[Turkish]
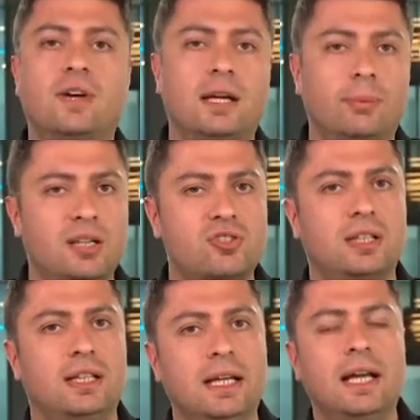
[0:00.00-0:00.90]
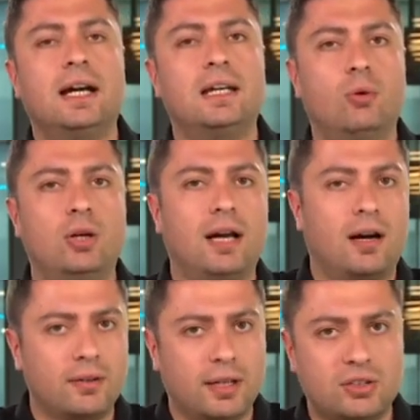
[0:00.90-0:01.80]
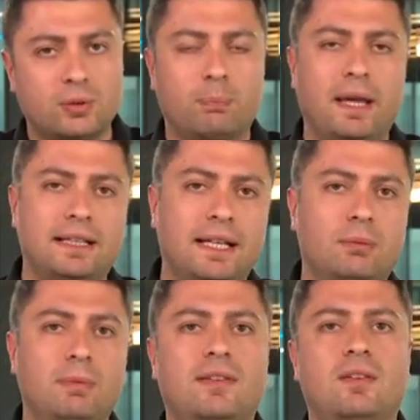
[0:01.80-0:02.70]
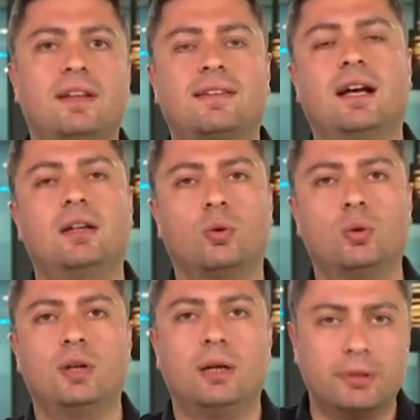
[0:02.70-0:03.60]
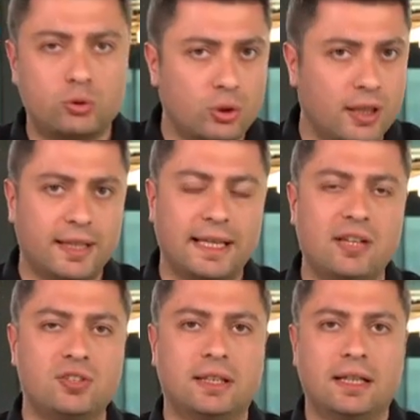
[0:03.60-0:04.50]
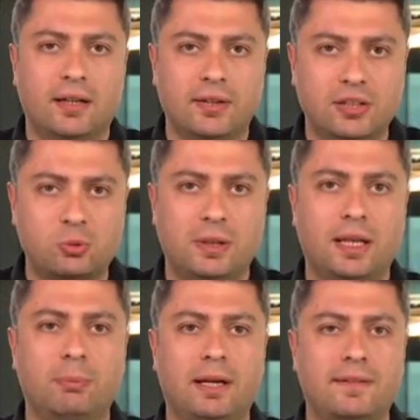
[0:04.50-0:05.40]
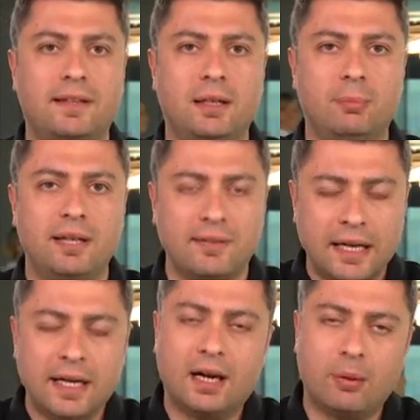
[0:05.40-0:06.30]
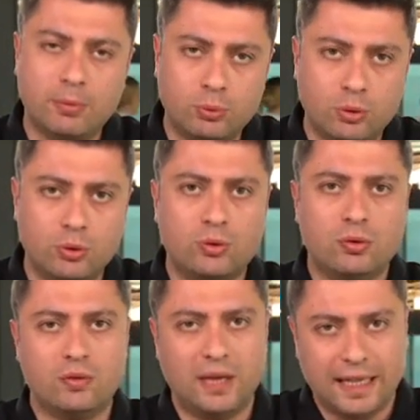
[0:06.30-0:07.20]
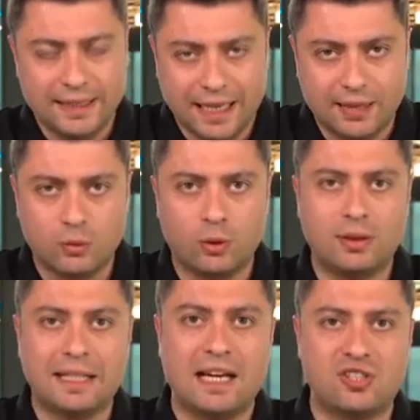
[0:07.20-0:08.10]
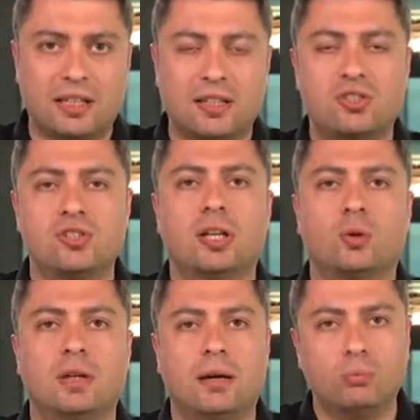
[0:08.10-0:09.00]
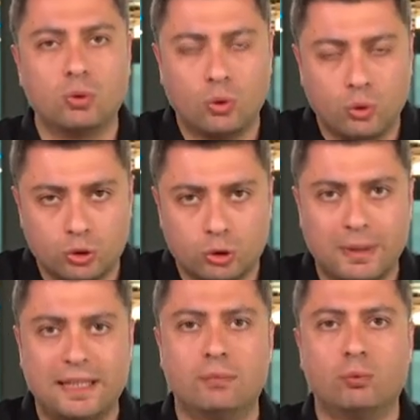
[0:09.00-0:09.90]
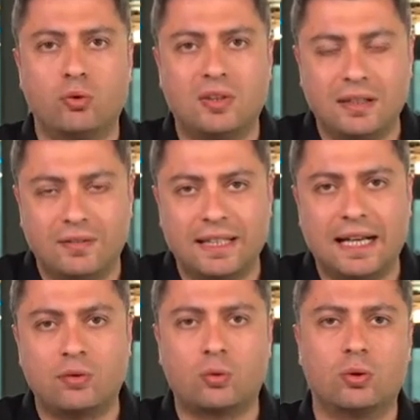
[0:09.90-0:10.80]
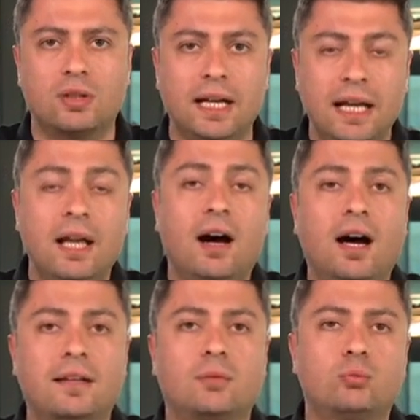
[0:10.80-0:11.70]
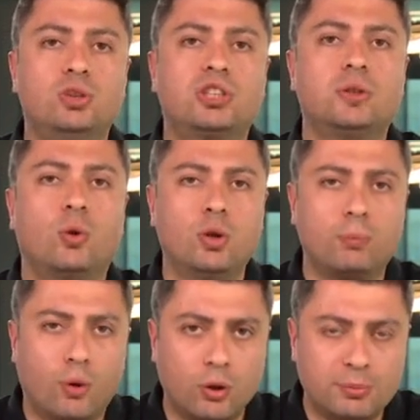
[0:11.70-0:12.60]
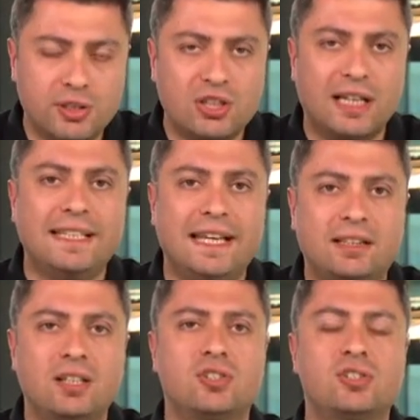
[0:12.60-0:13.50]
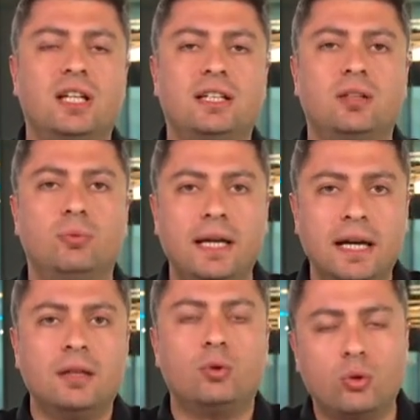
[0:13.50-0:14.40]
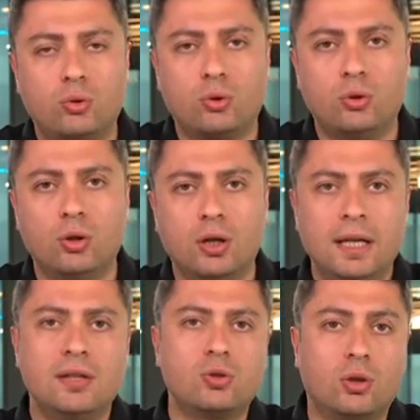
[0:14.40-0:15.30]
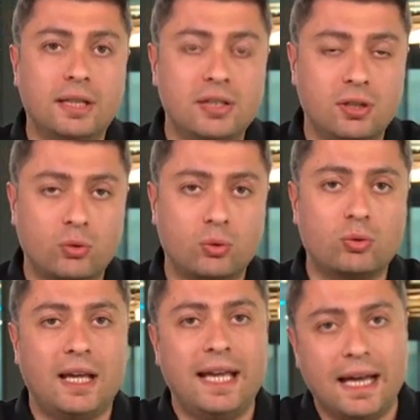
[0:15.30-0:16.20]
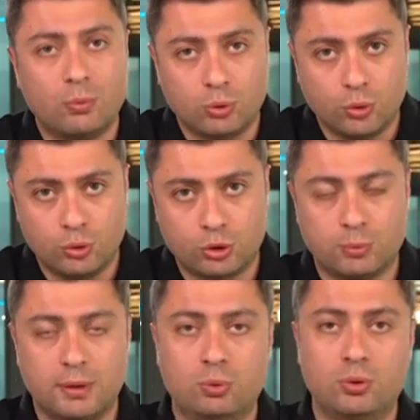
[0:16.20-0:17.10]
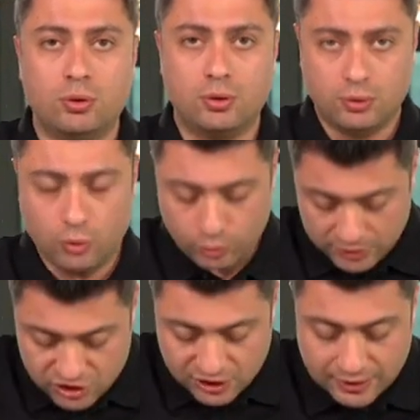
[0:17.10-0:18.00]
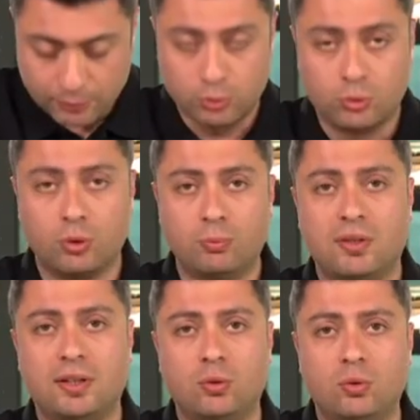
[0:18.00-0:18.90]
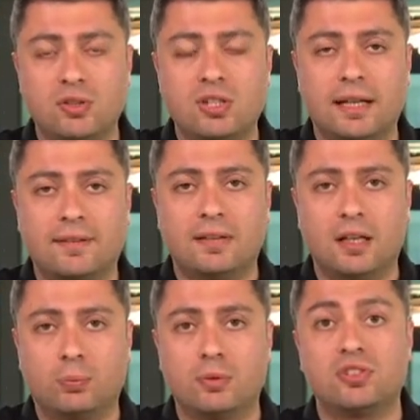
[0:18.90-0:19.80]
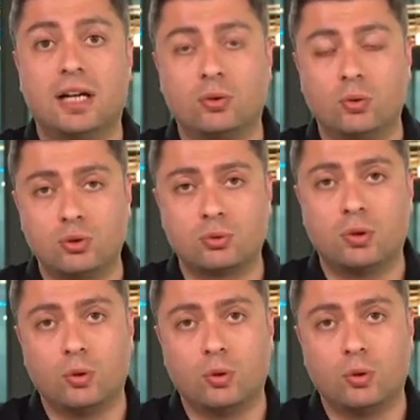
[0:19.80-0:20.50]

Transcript: Fenerbahçe'nin hani böyle anlaşıp bekletmesi vesaire oluyor ama şu anda gerçekten anlaşmadan bahsedemeyiz. Ama bugün veya yarın gerçekleşecek olan bu görüşmede bu zirveden sonra artık bu işin olup olmayacağı olmayacağı netleşecek gibi gözüküyor. Jorge Jesus eğer bu görüşme bu e, içinde bulunduğumuz iki gün içerisinde yapılacak görüşme